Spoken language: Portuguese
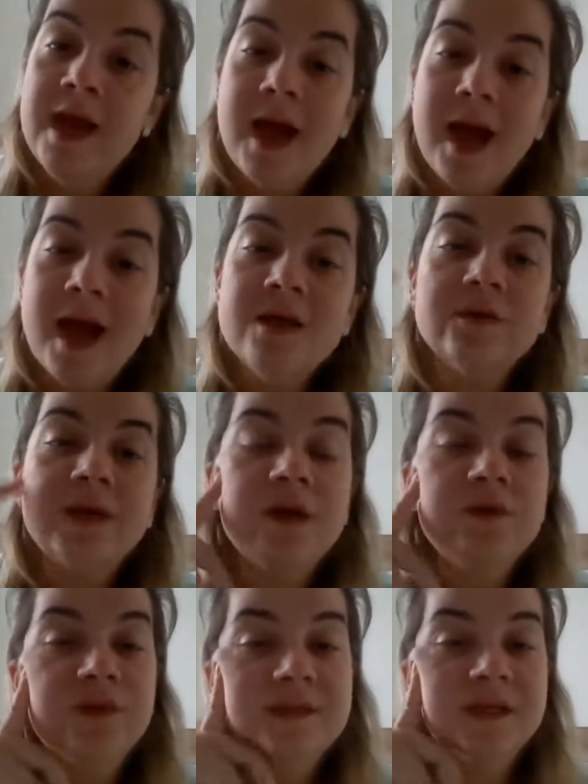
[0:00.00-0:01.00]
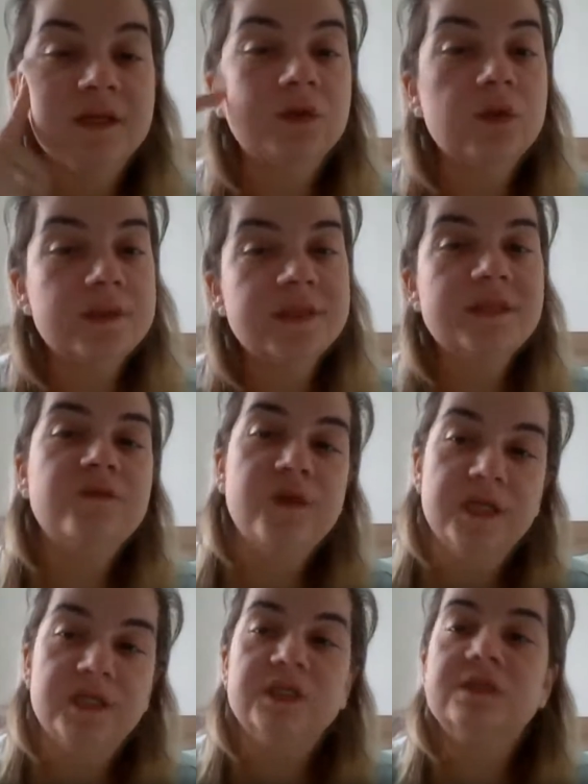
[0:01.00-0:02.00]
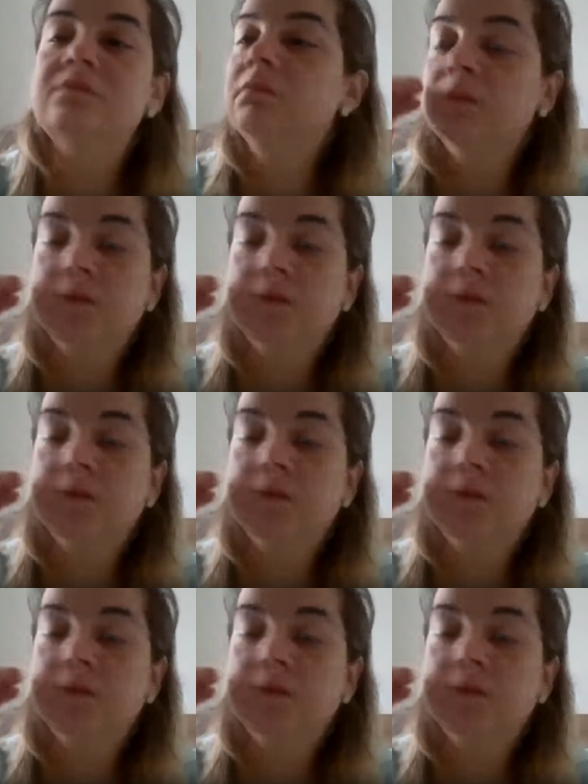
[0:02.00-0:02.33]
Ah, eu quero fazer doces fits.